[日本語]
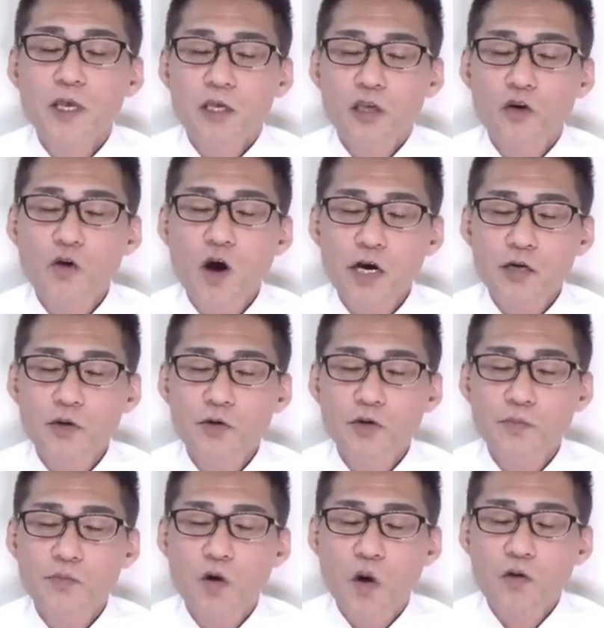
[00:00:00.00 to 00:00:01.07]
脅迫よ
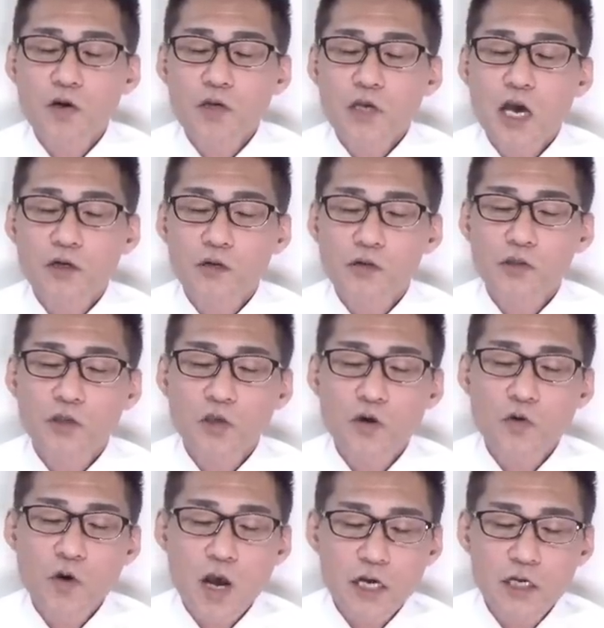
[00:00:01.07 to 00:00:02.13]
りも、あの、
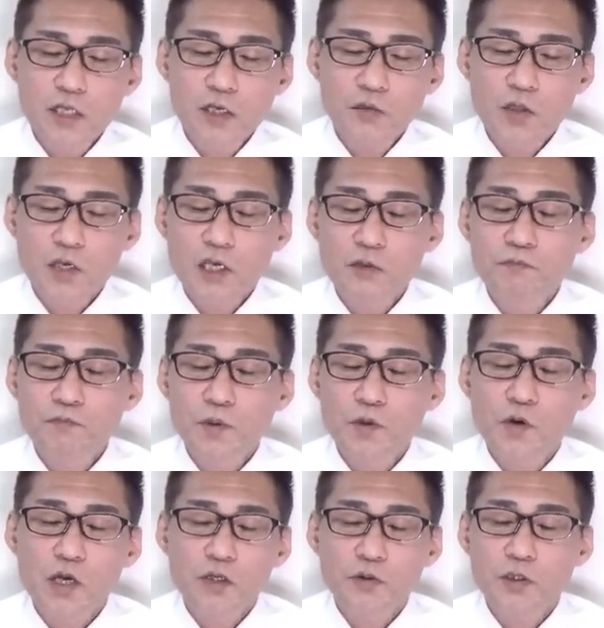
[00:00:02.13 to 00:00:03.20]
脅迫によって金品
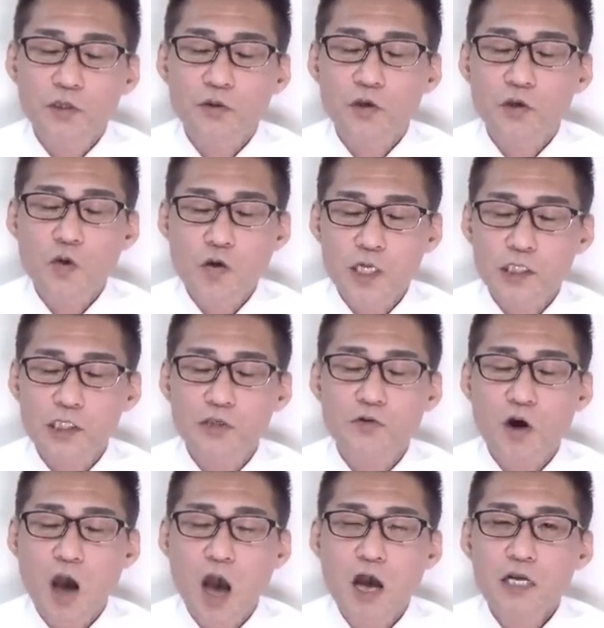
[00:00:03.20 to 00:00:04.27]
を得るっていう恐喝の方
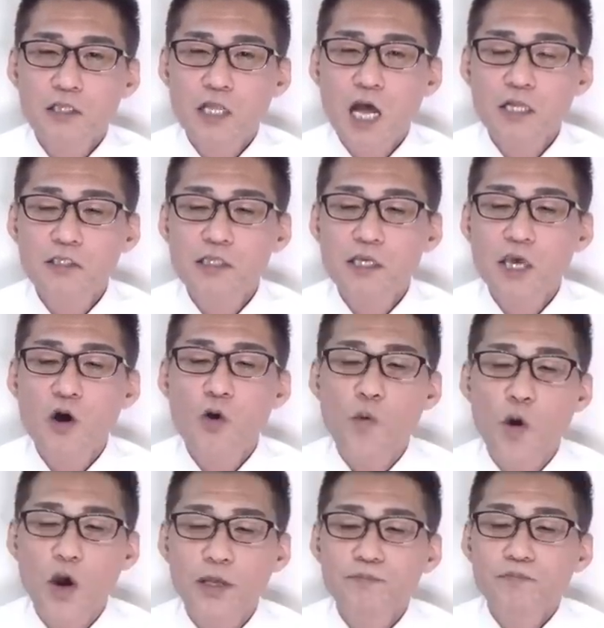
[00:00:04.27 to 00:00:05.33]
が断然
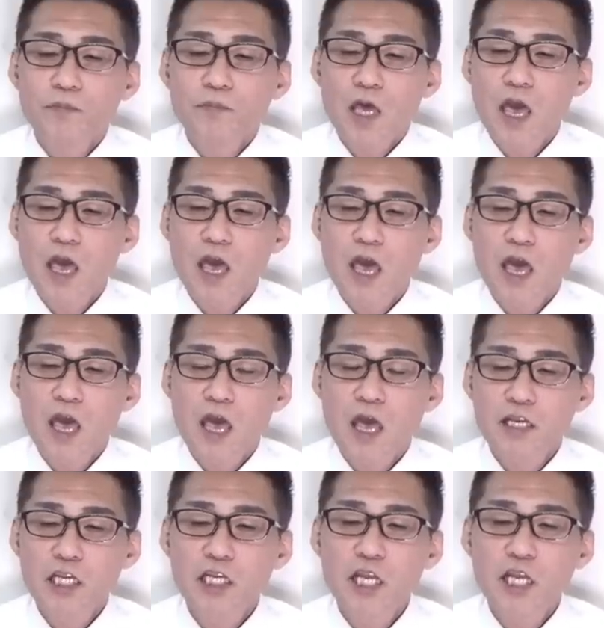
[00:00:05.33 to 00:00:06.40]
重い。
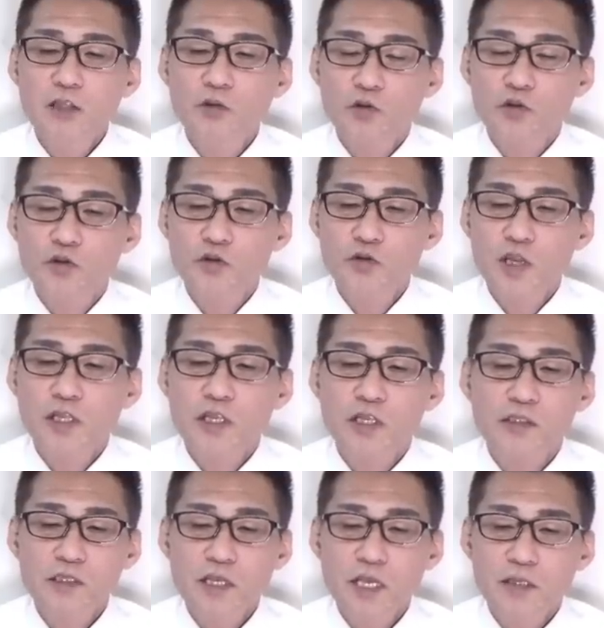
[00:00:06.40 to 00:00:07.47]
えー、2年と10年で
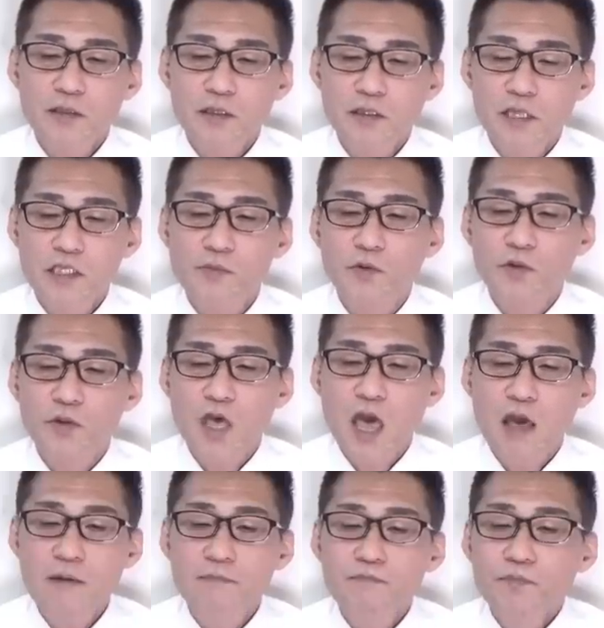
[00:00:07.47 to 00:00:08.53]
すね、ですもん
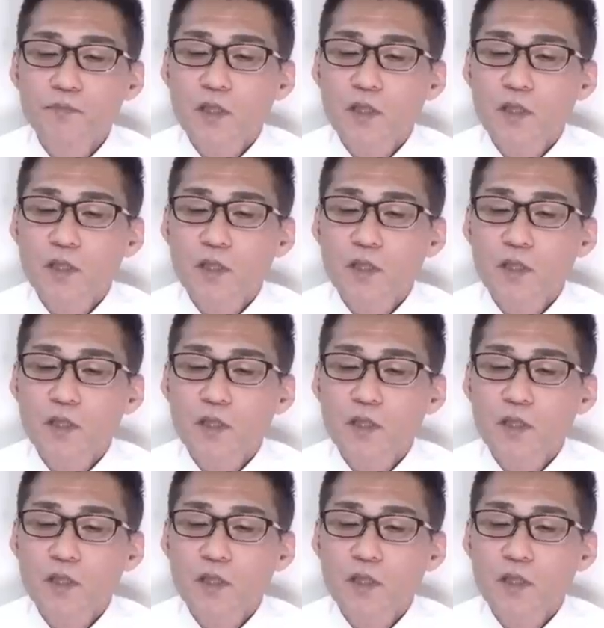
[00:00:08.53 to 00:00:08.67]
ね。